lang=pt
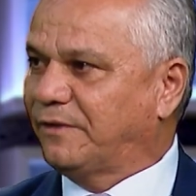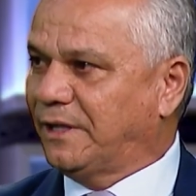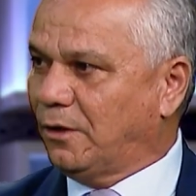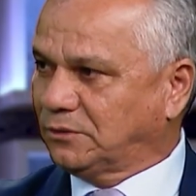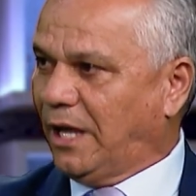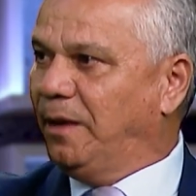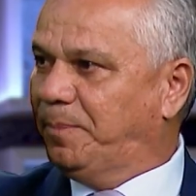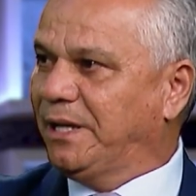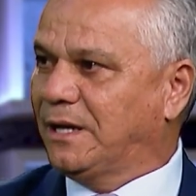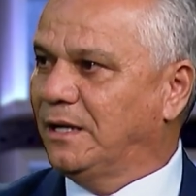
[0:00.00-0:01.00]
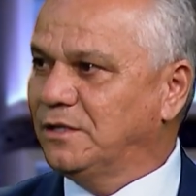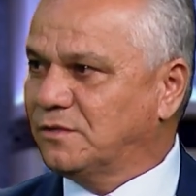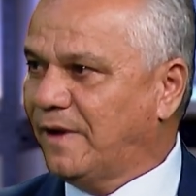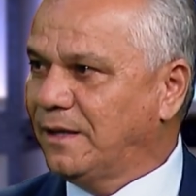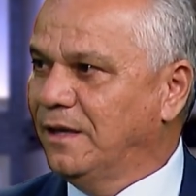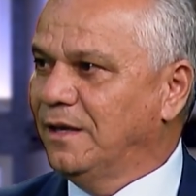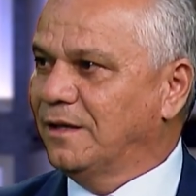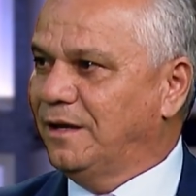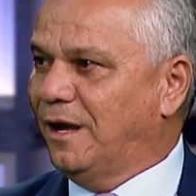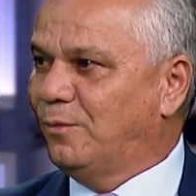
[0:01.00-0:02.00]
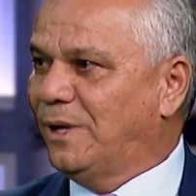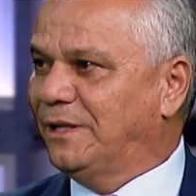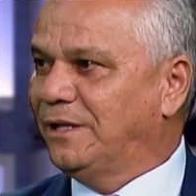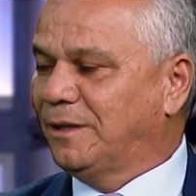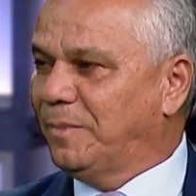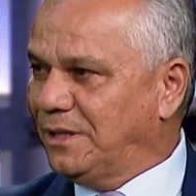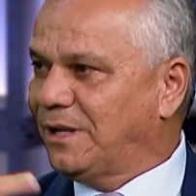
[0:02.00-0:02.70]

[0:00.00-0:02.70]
federal que está replicando. Isso vai criar uhum. uma lei também